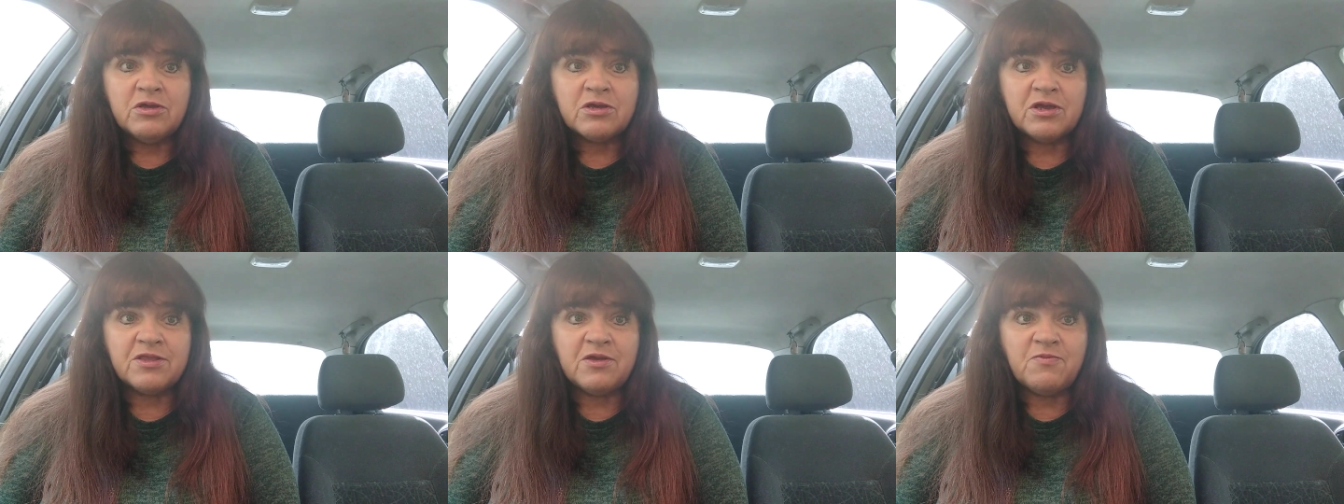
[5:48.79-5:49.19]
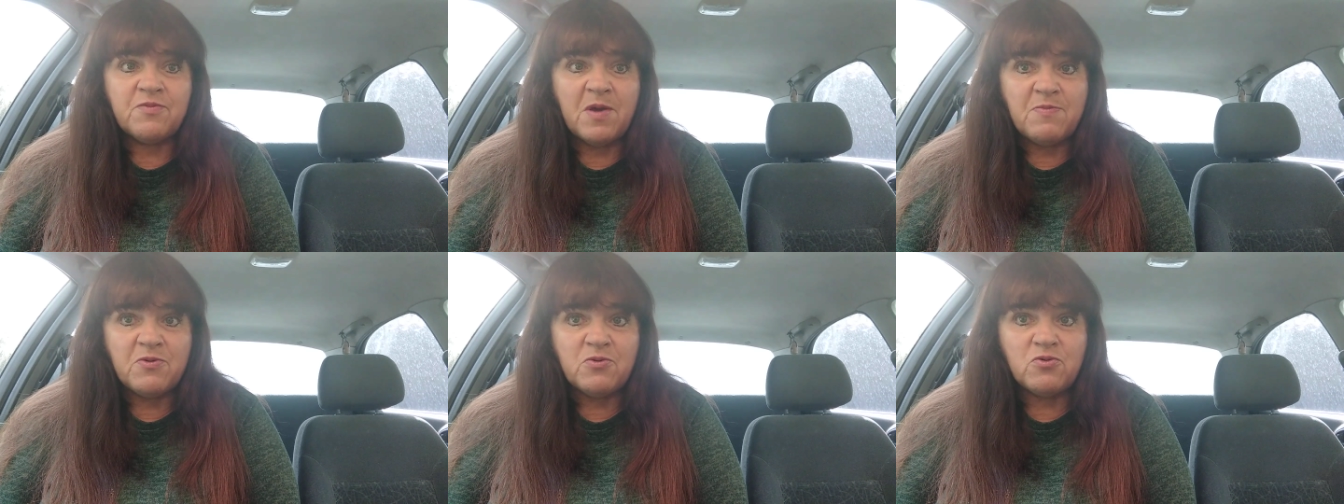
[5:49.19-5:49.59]
Когда у
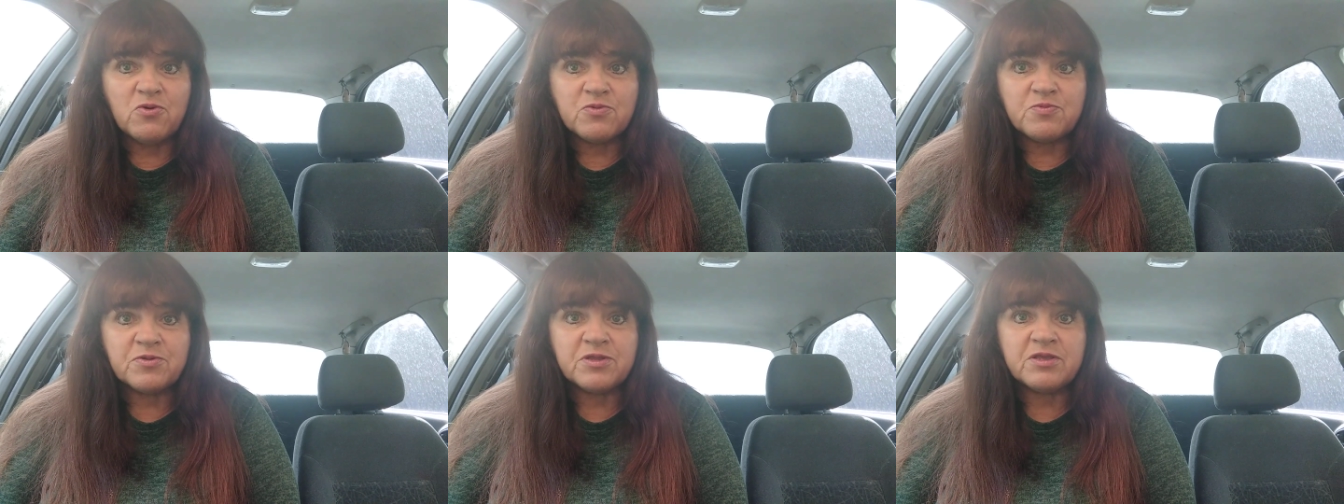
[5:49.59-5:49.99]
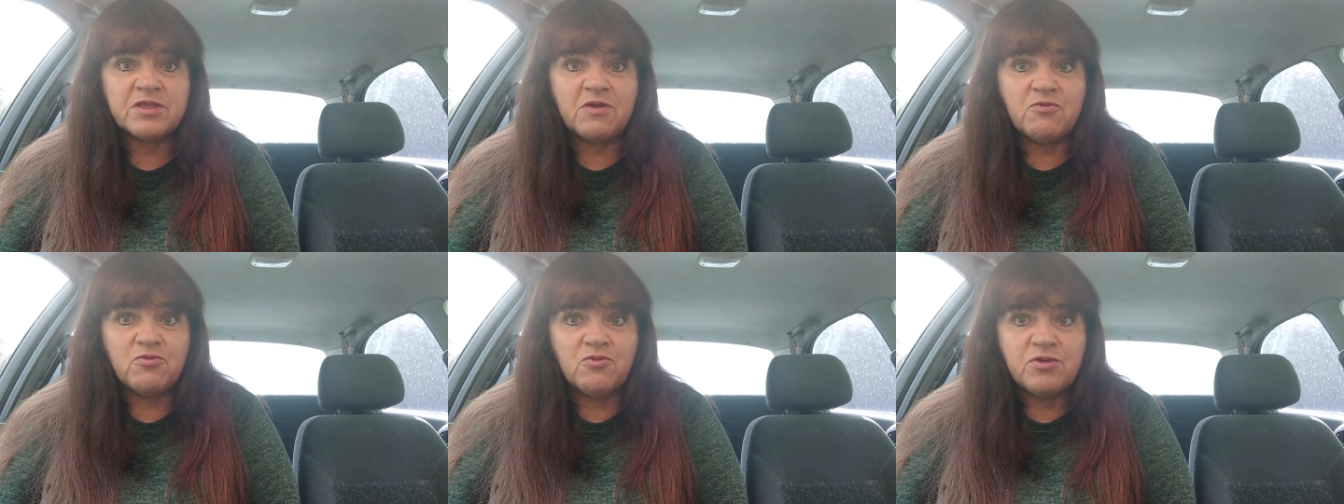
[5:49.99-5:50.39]
папы отпуск,
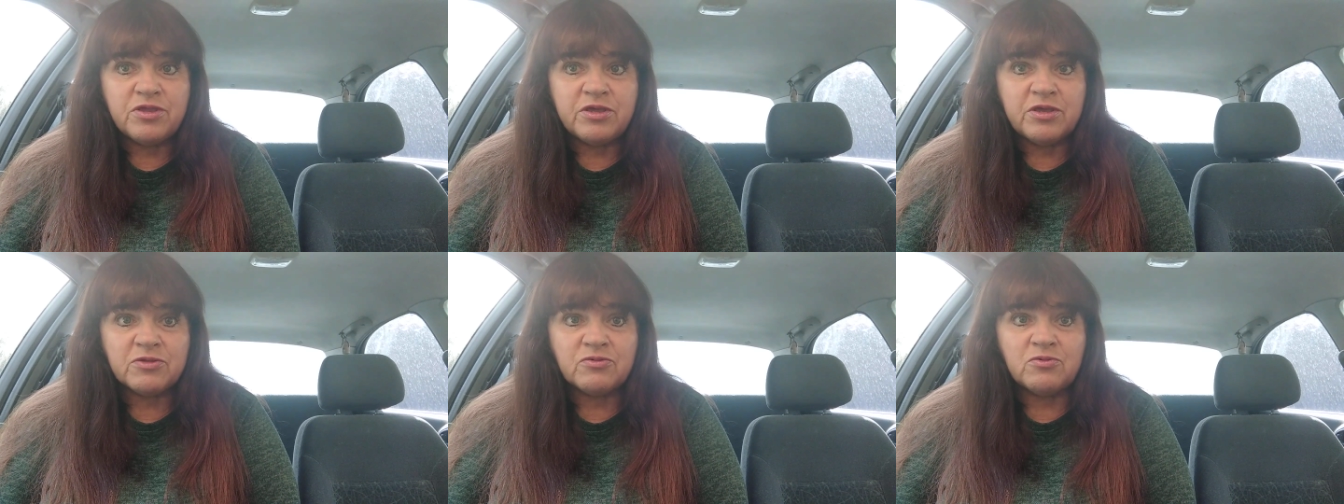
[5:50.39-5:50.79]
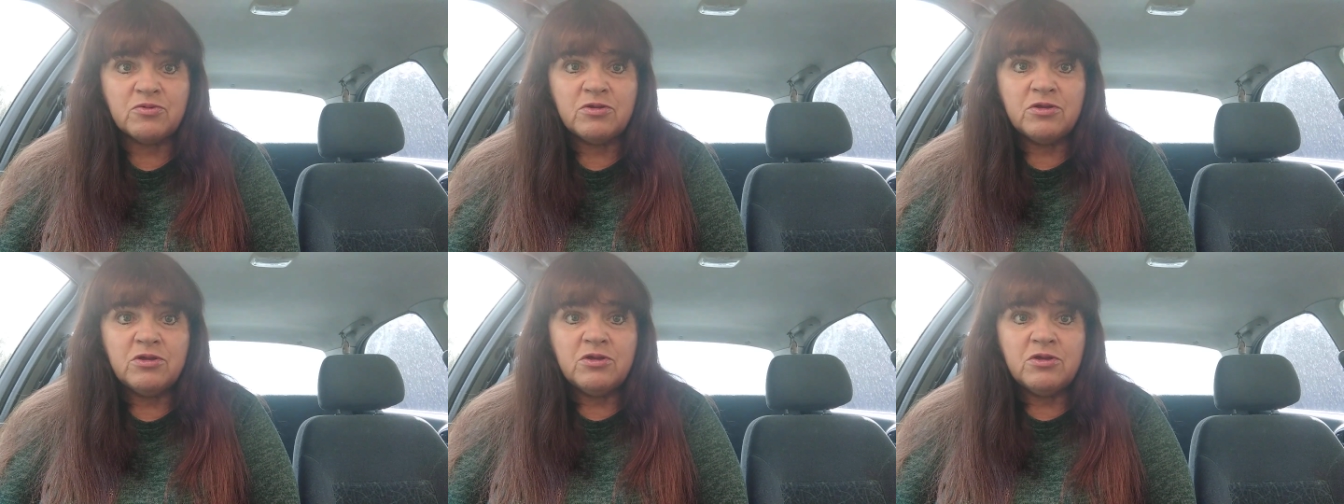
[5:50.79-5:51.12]
того нету.